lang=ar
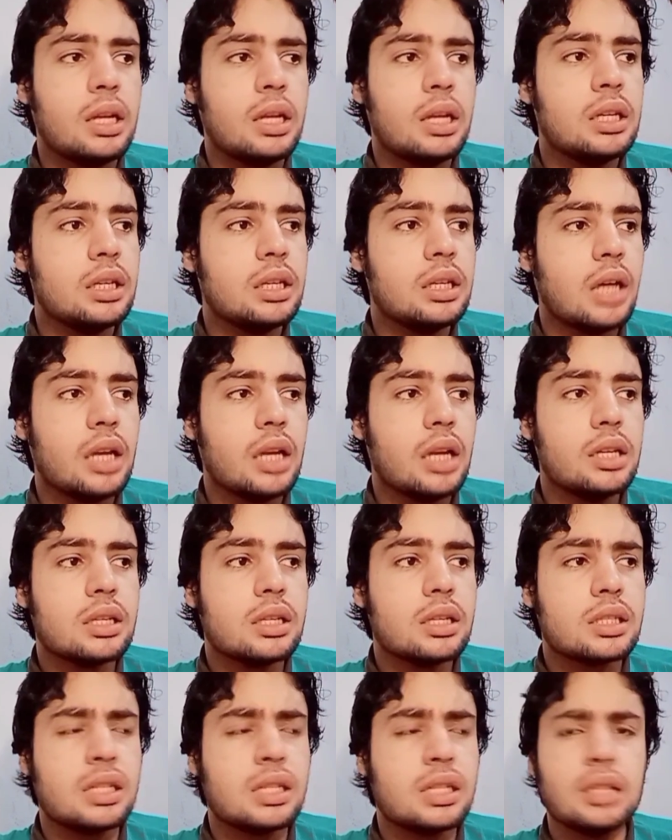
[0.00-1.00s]
قال لي ايه
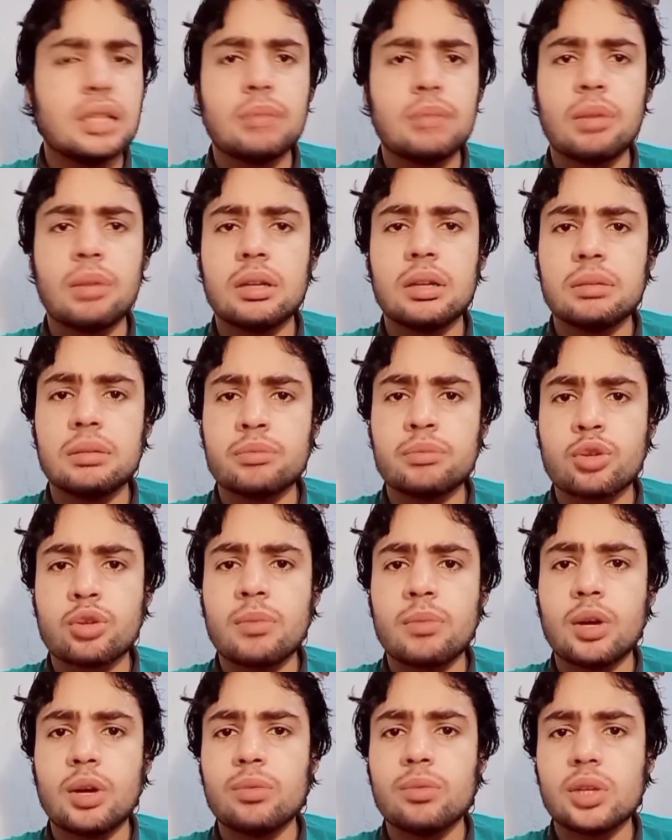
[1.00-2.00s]
قال ازاي امال مش
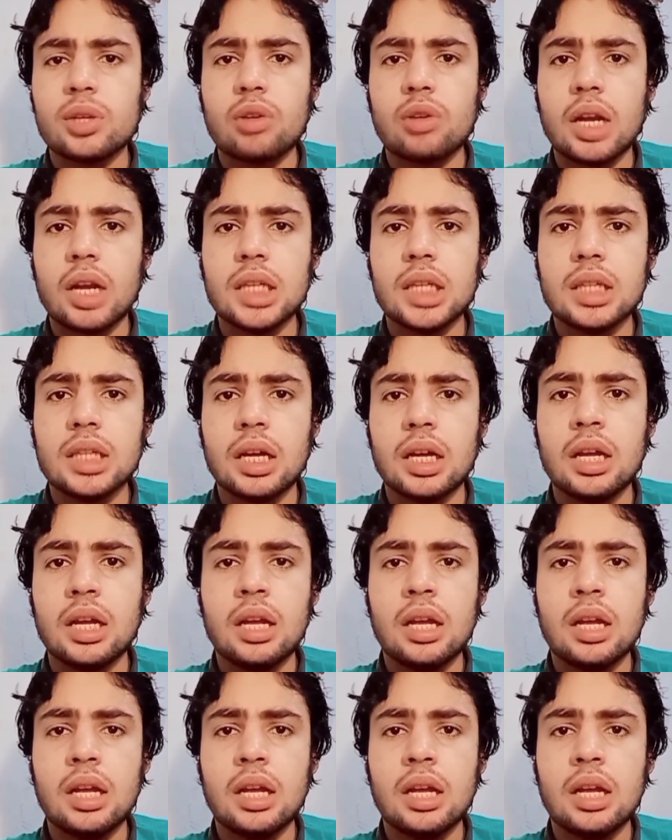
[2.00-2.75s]
هما جم نادوا عليا